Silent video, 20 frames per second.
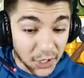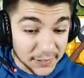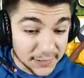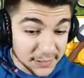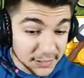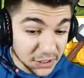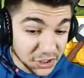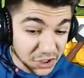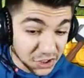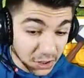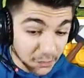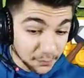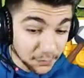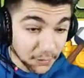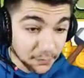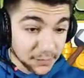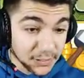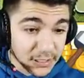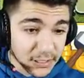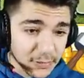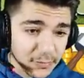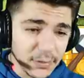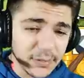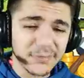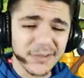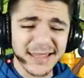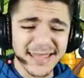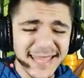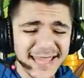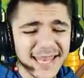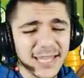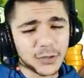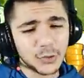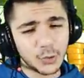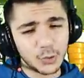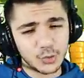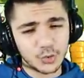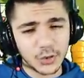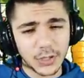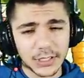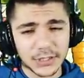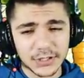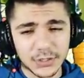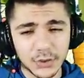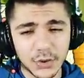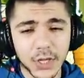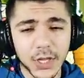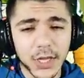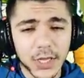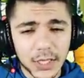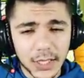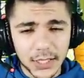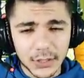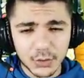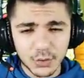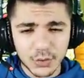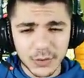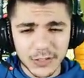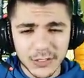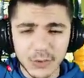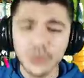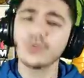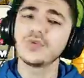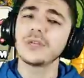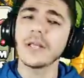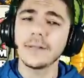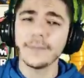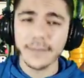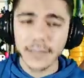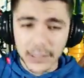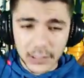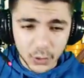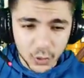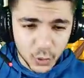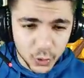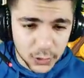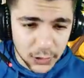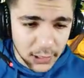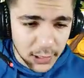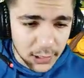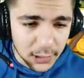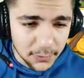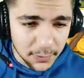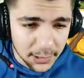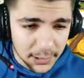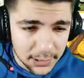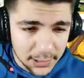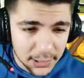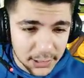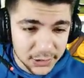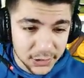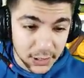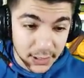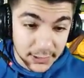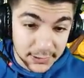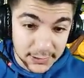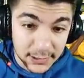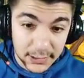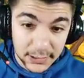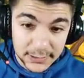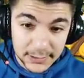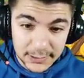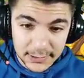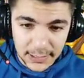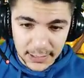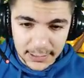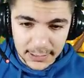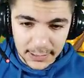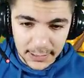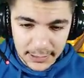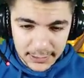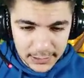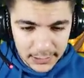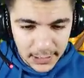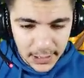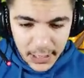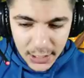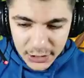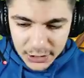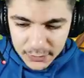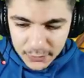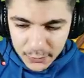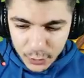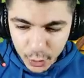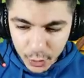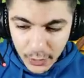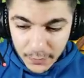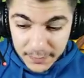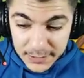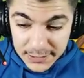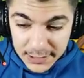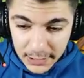Aslında kitapla bitirebilirim de gerek yok şu an için. E, şuradaki yükseltmeleri kullanalım arkadaşlar. Hazırlıksız yakalandık. Şimdi şuradan bir